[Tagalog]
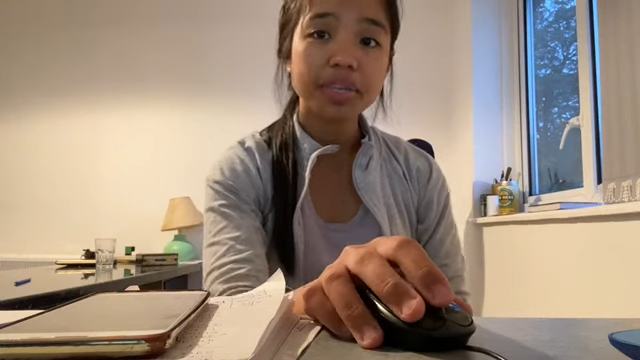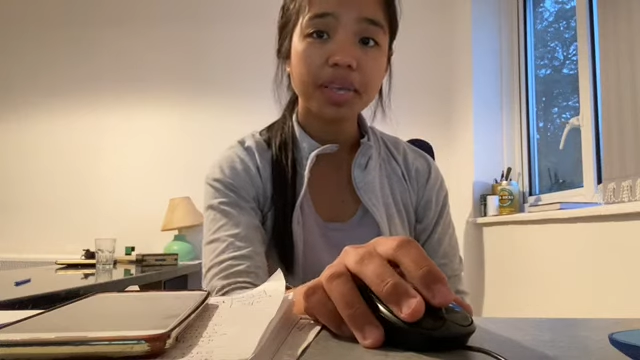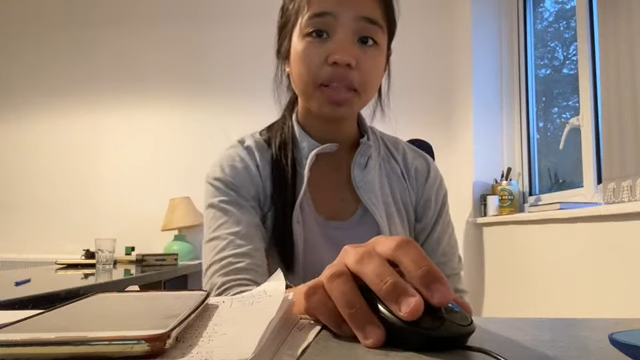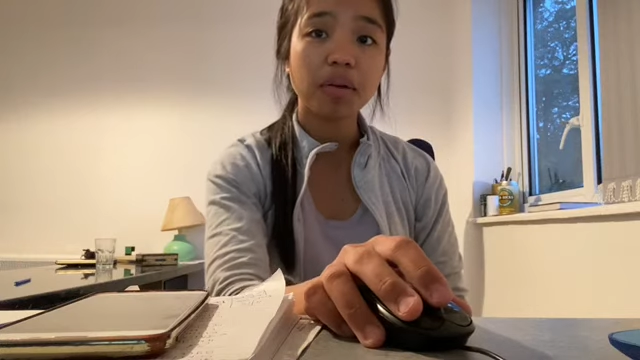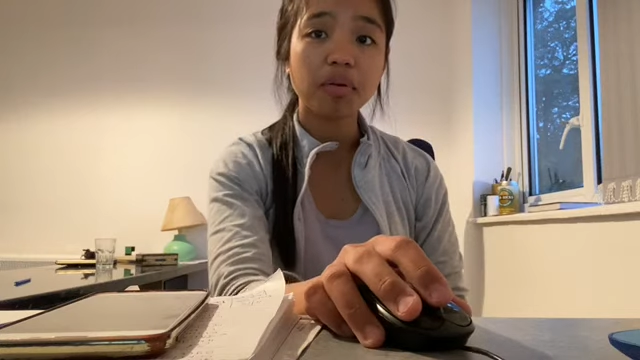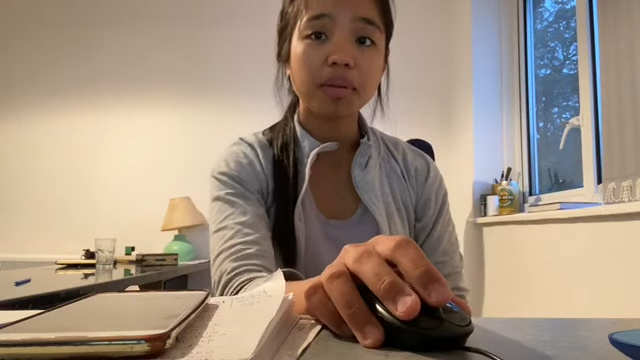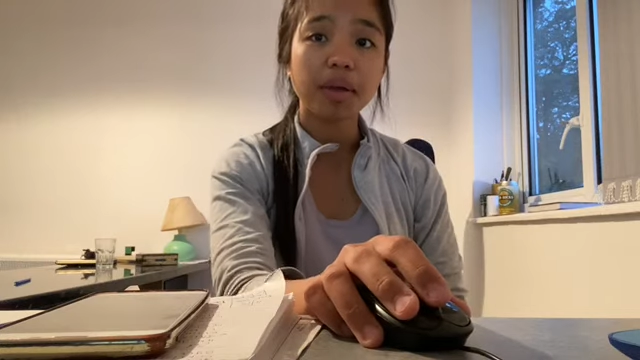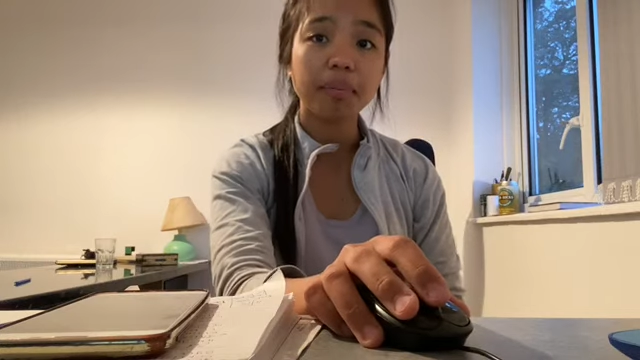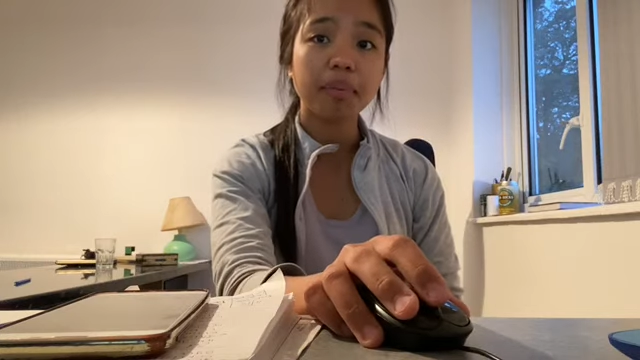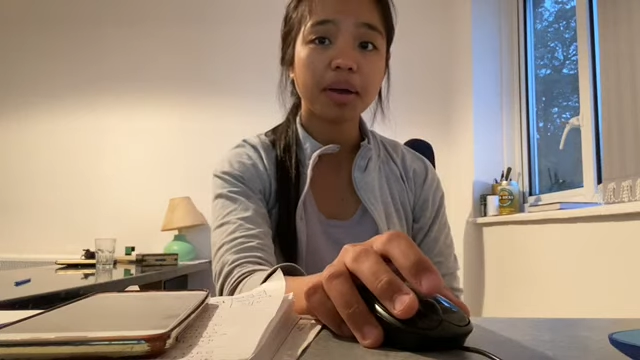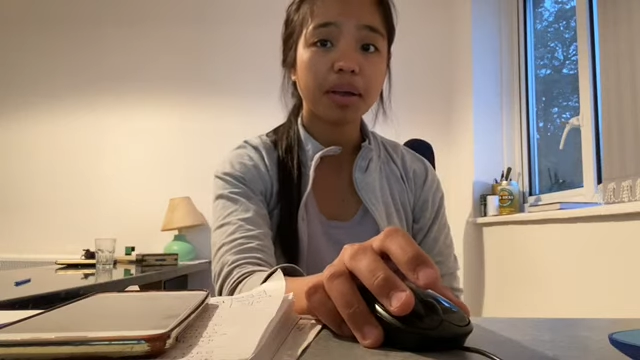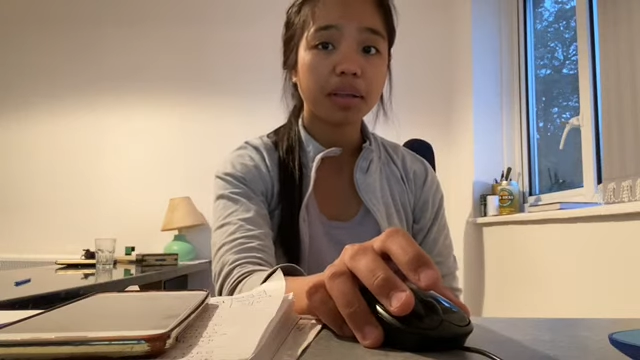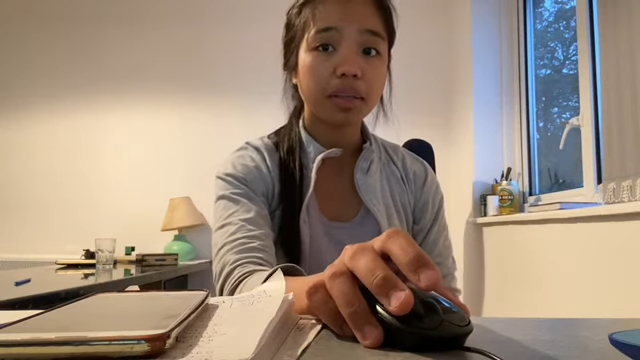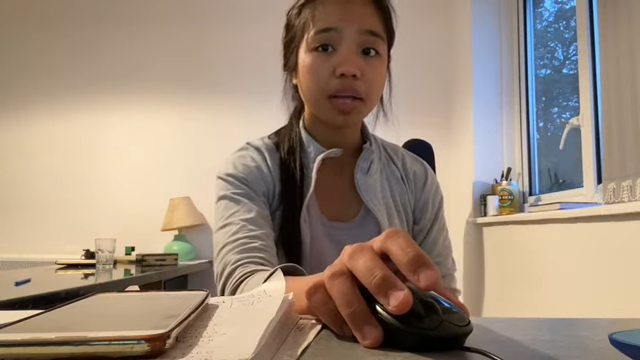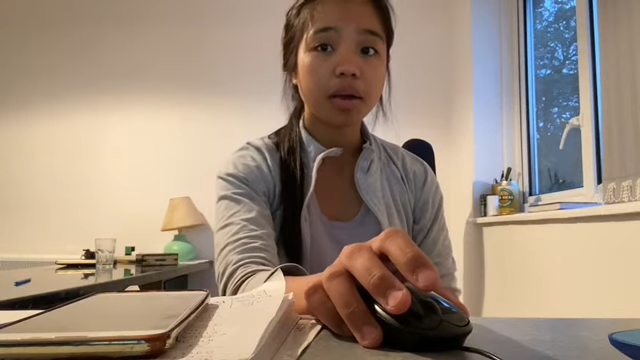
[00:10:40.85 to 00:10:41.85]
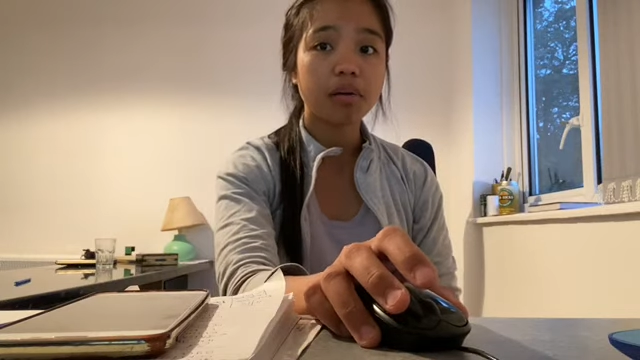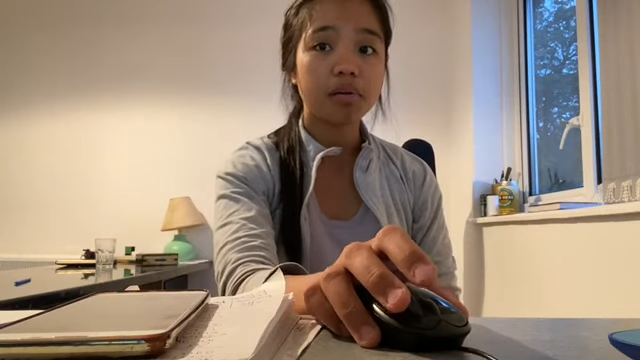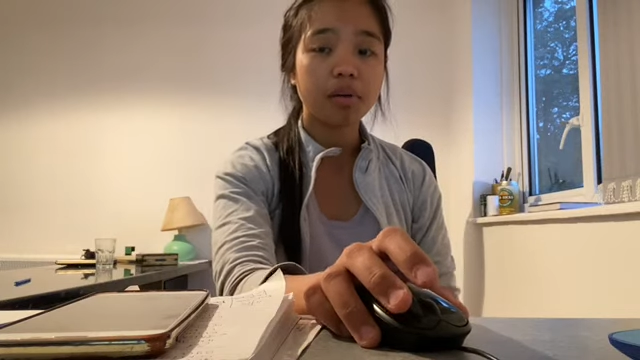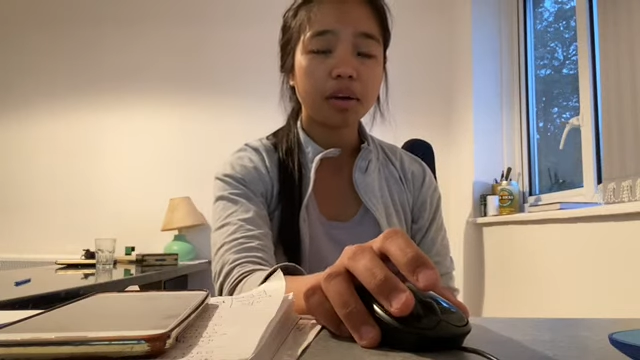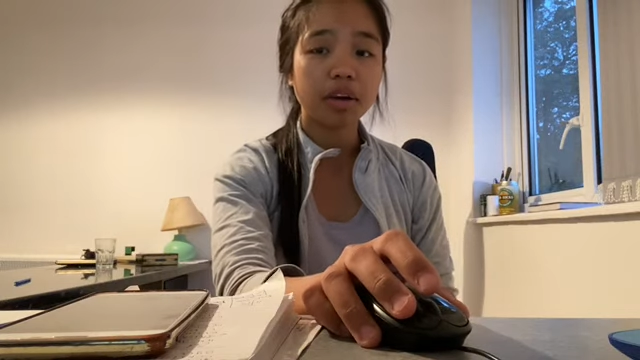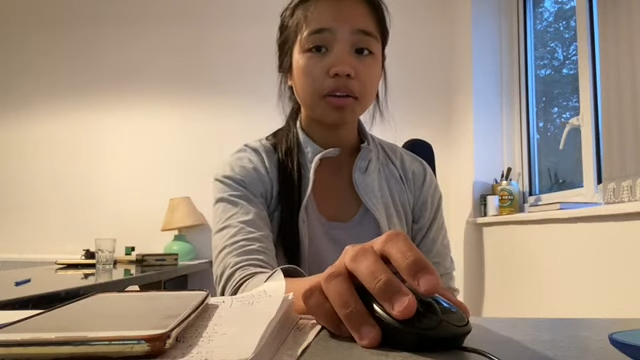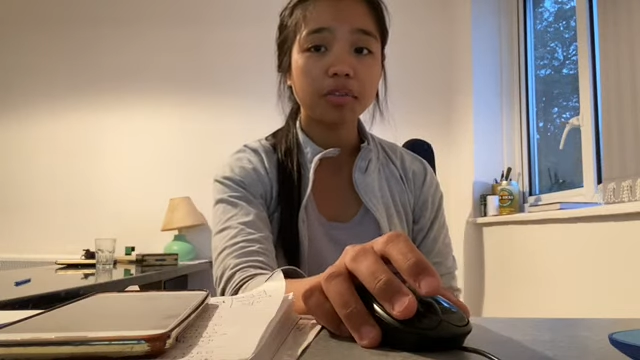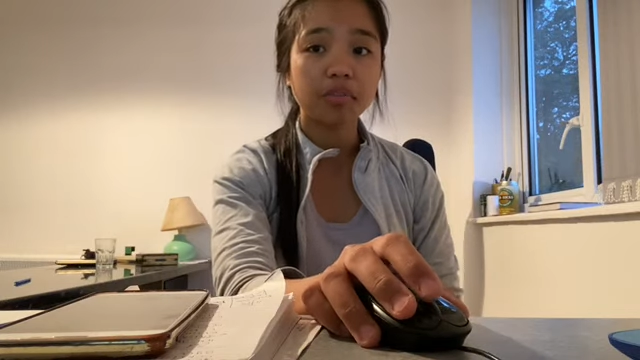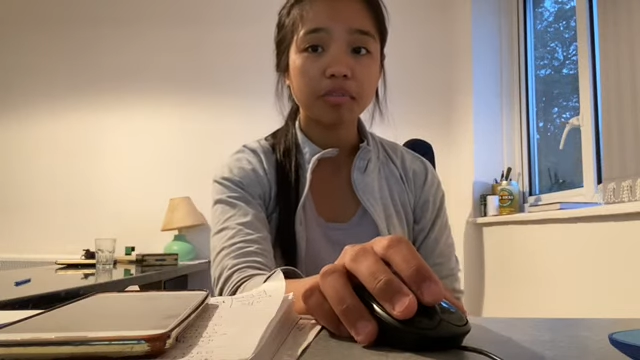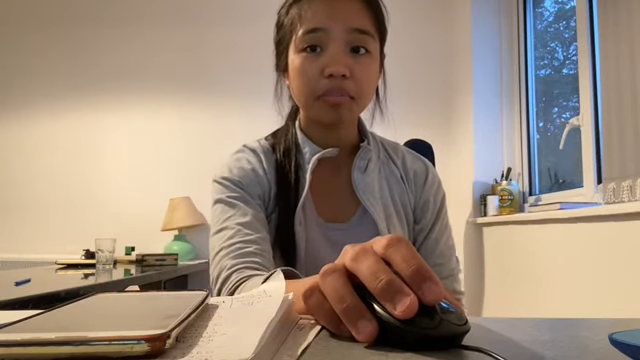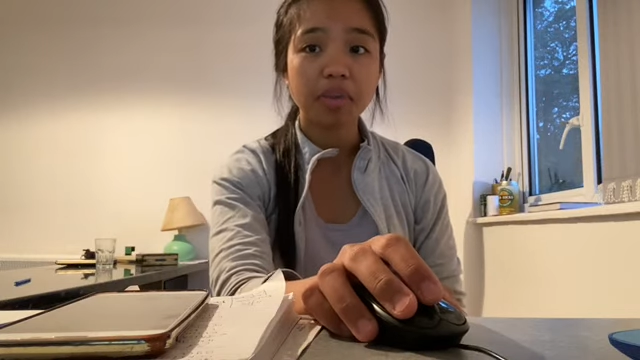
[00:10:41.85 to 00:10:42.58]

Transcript: Hindi ko na ipakita kung anong